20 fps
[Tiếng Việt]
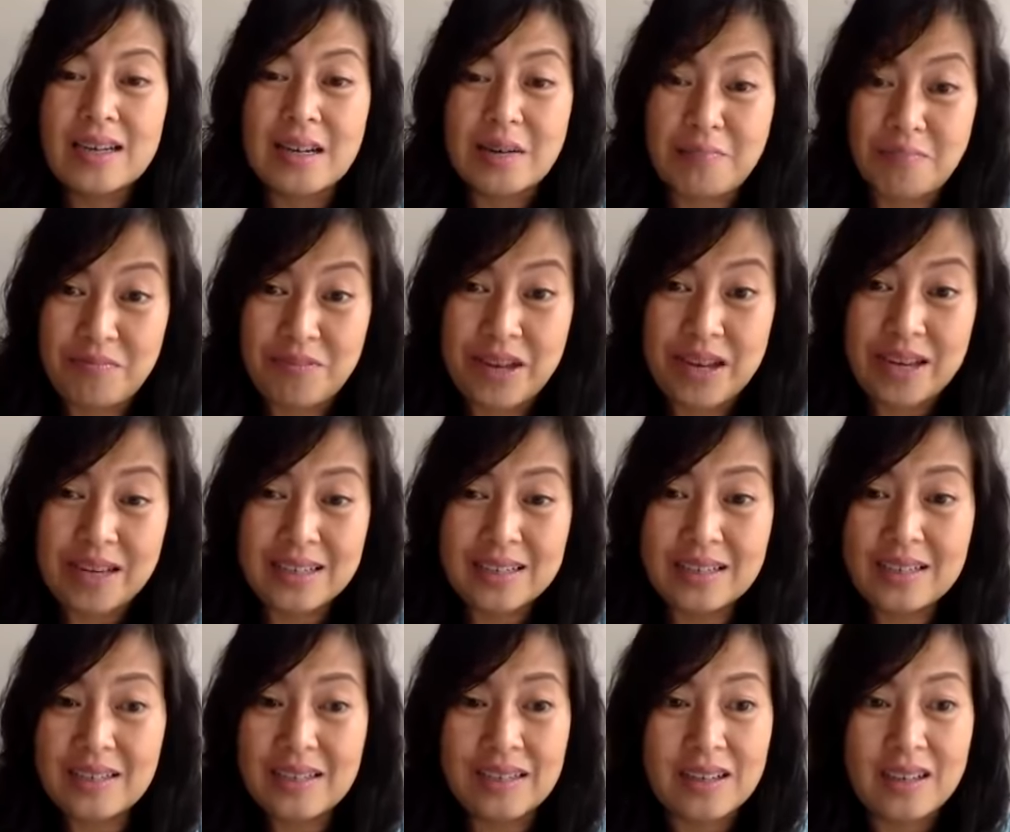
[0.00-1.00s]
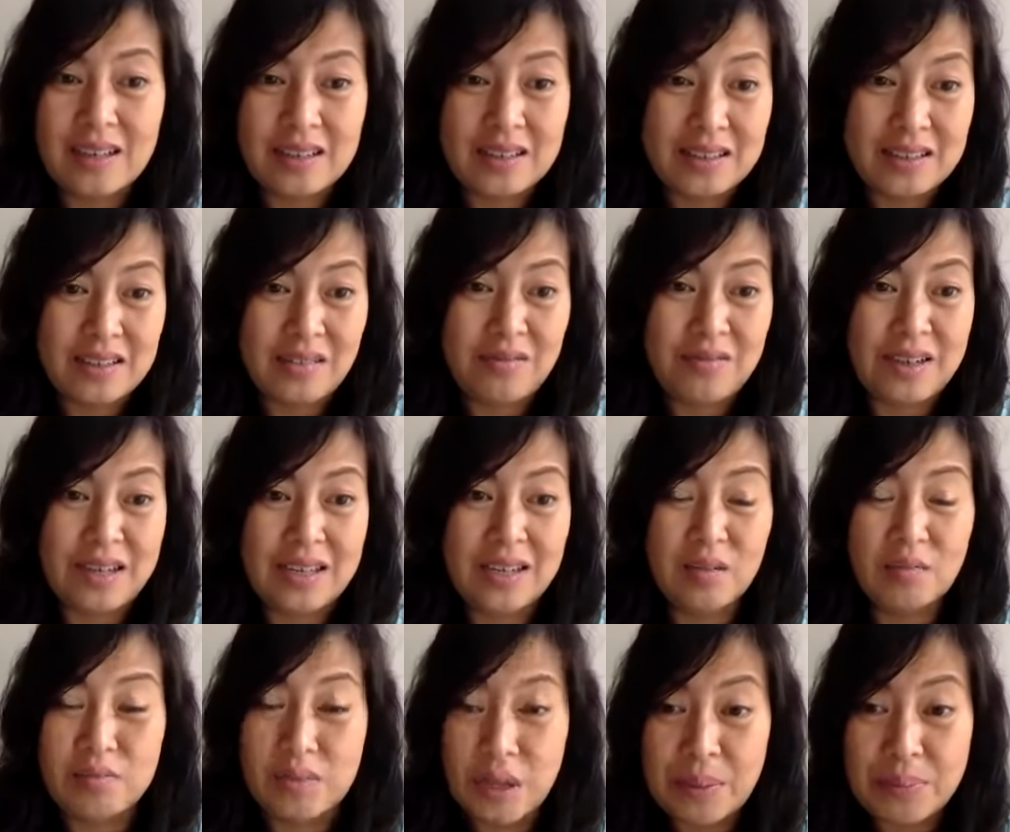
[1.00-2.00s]
đập phá đó à, không phải
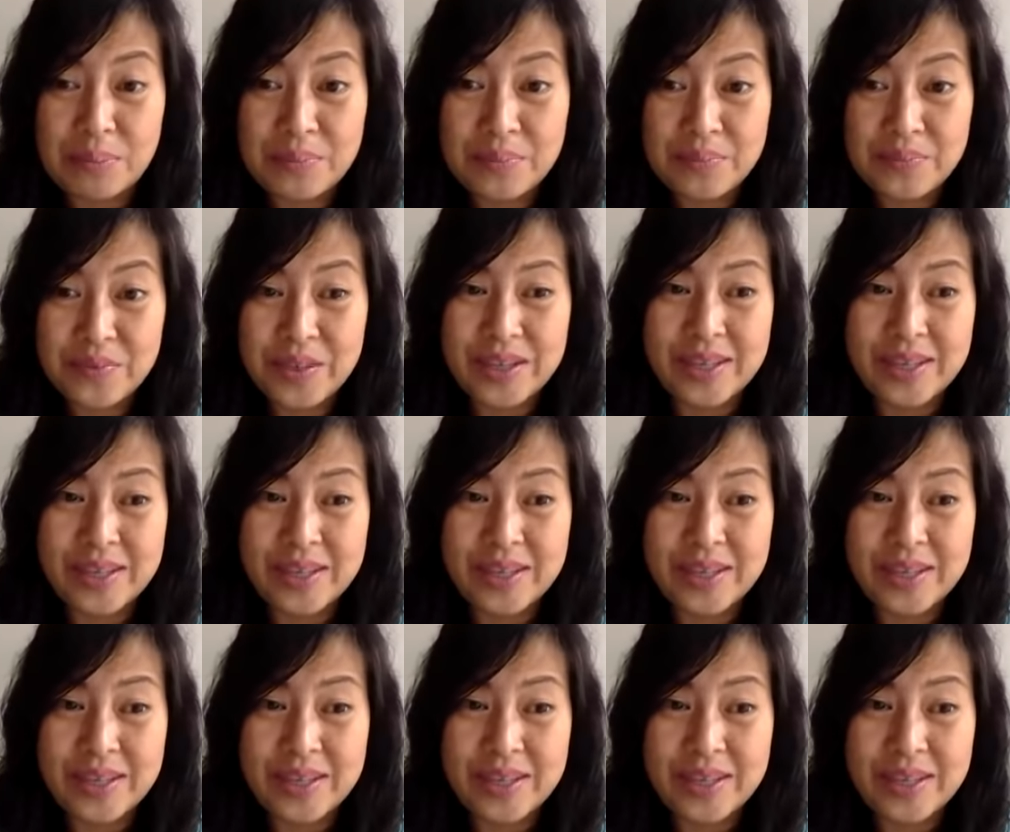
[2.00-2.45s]
là ông Trump